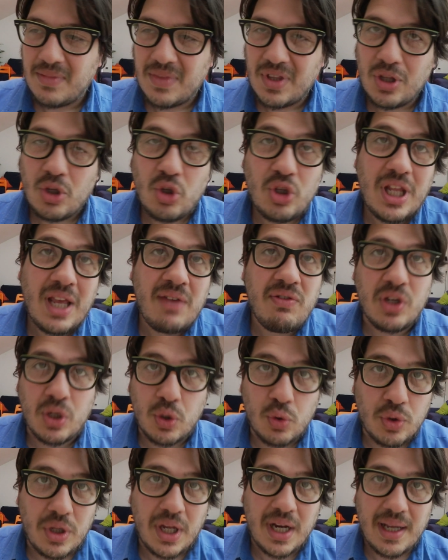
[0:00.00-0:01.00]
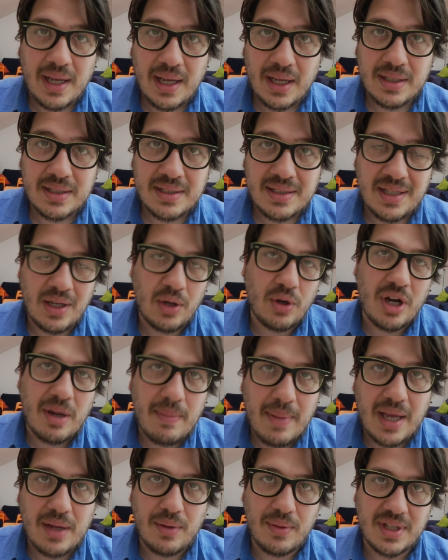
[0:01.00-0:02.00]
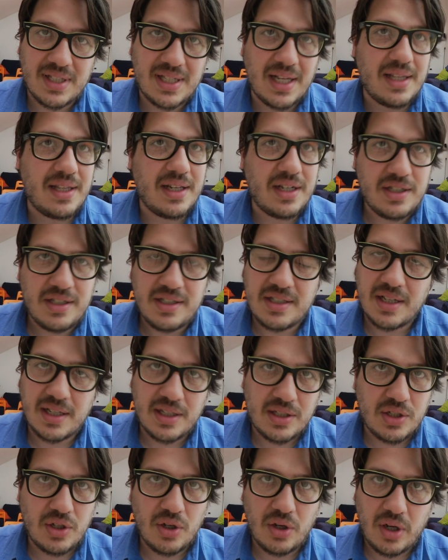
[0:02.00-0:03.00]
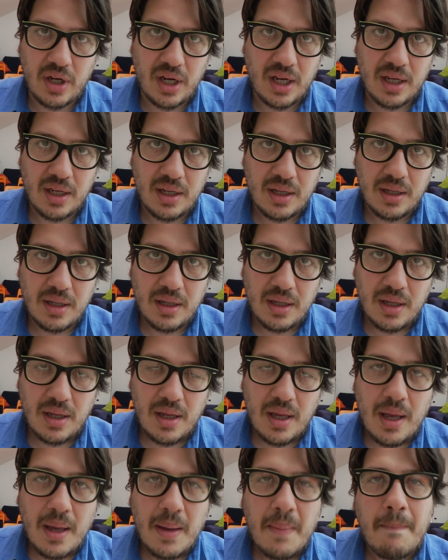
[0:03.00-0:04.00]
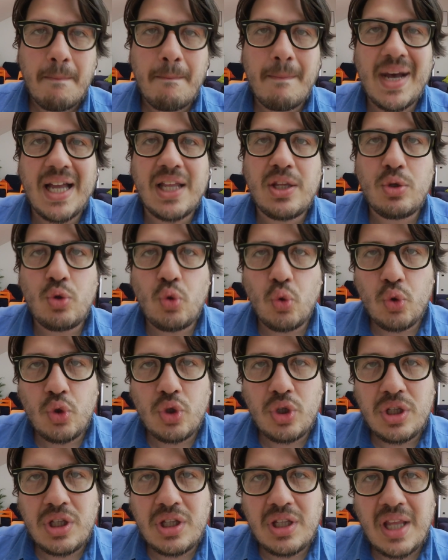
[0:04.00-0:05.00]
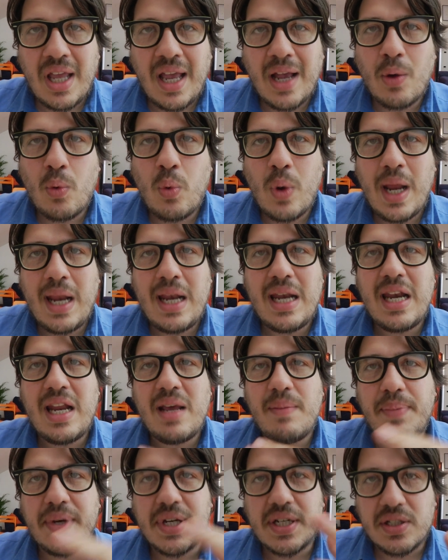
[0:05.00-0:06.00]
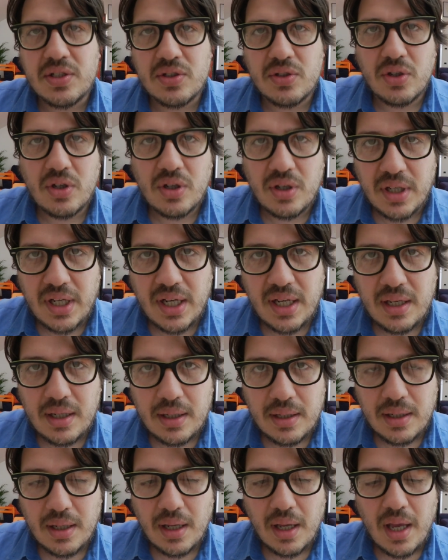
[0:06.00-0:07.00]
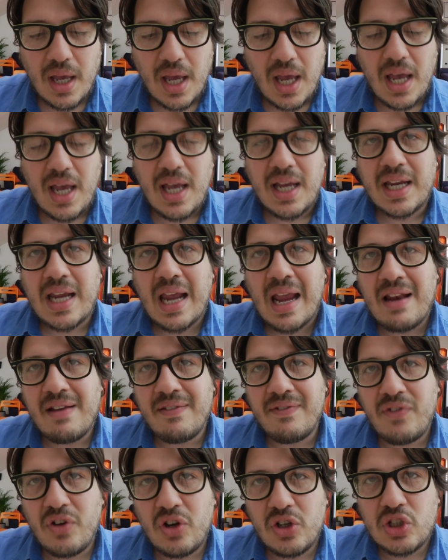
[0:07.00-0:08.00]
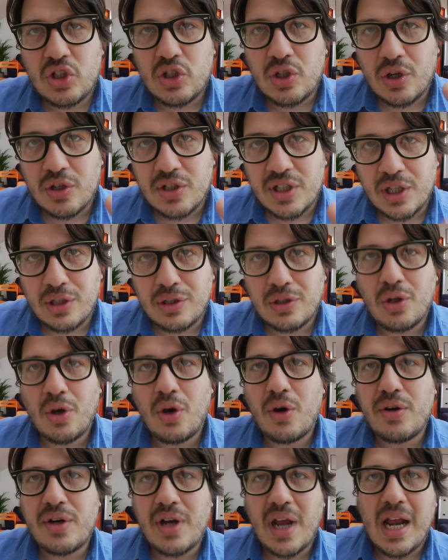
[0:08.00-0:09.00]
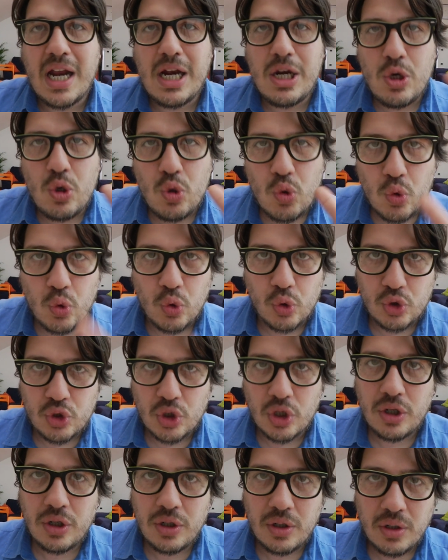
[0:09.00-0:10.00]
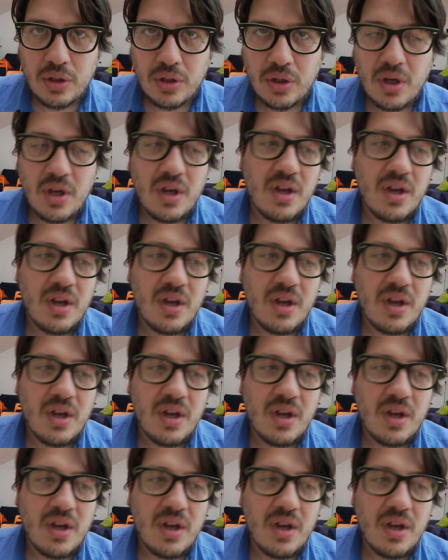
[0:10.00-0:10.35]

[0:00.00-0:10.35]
non devi chiudere sei ore meno una sala di registrazione, ma tutte quelle persone che il vostro settore ha illuso